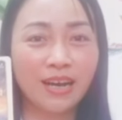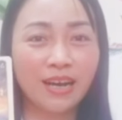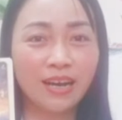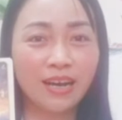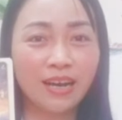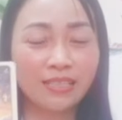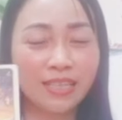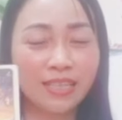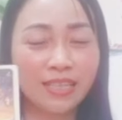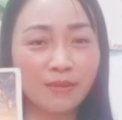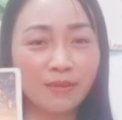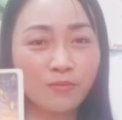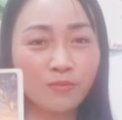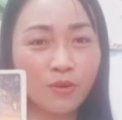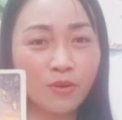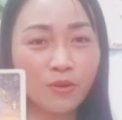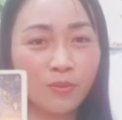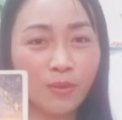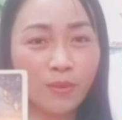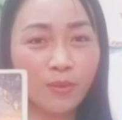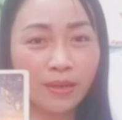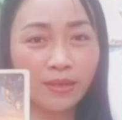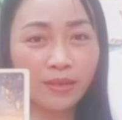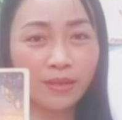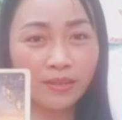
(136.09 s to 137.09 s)
ờ, ràng buộc
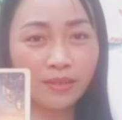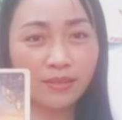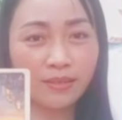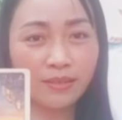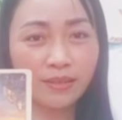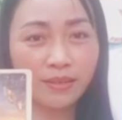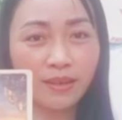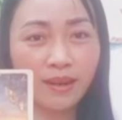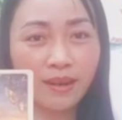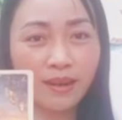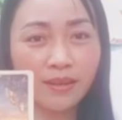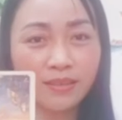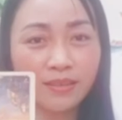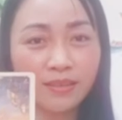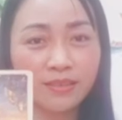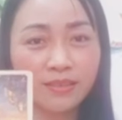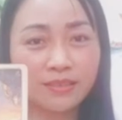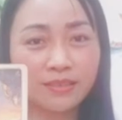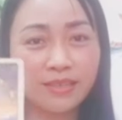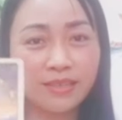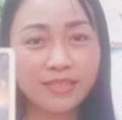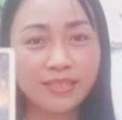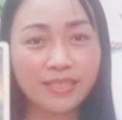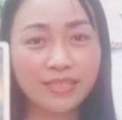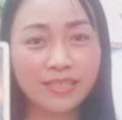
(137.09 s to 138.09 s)
quá đó
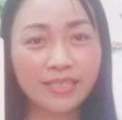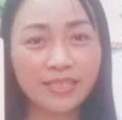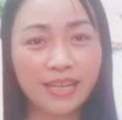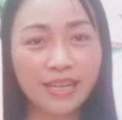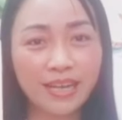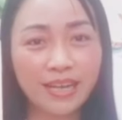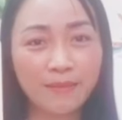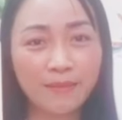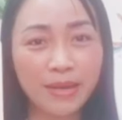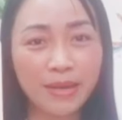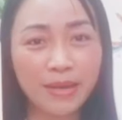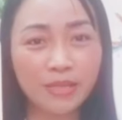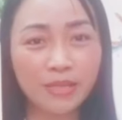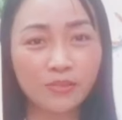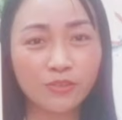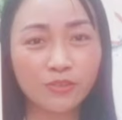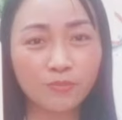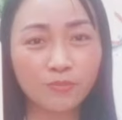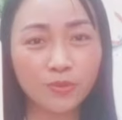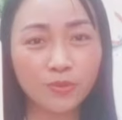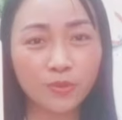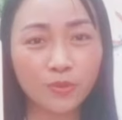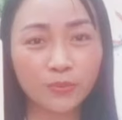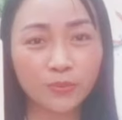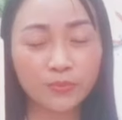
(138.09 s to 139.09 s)
đây chính là lá bài
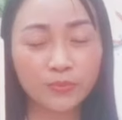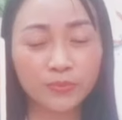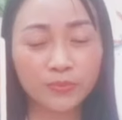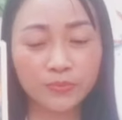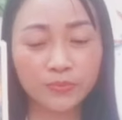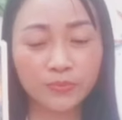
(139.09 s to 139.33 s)
số 1